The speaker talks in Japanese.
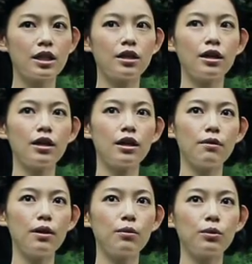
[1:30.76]
きっか
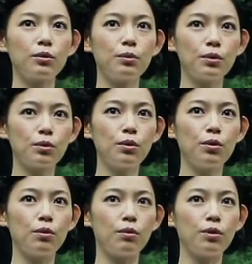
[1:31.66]
けはもとも
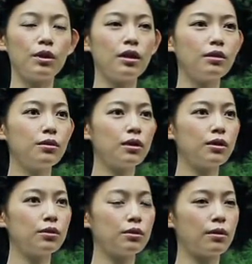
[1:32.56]
とモデルを
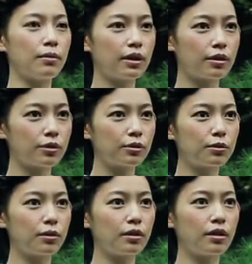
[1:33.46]
やろうとは全く
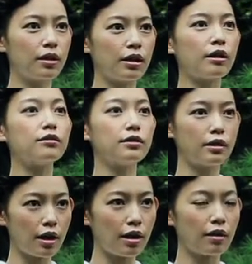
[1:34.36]
思ってなく
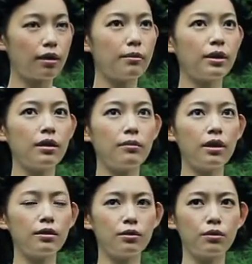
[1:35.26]
て、たまた
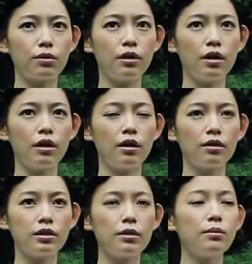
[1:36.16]
ま
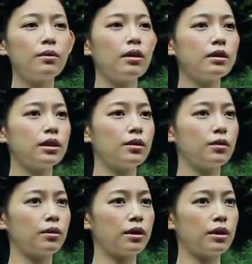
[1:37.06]
専門学生
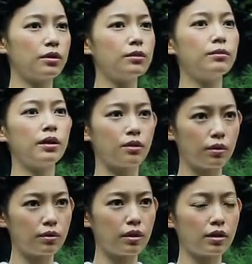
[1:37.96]
の時に群馬
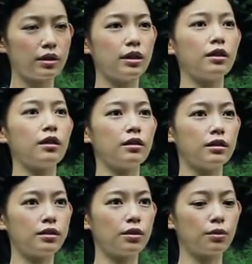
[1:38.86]
の学生だった
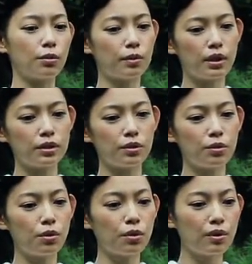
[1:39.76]
んですけど、友達と
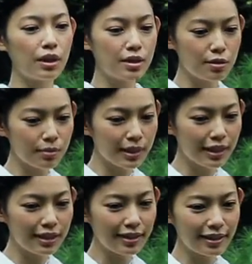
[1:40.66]
東京に遊び
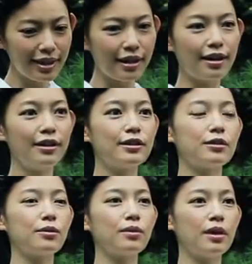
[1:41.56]
に行って、
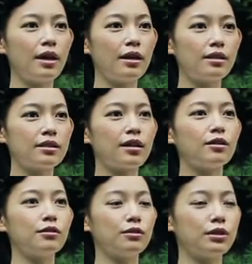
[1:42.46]
そこで
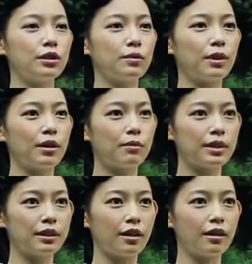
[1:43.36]
スカウトしてもらい
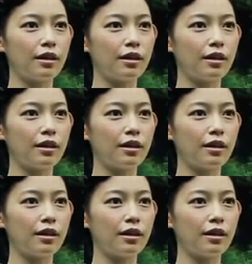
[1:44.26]
ました。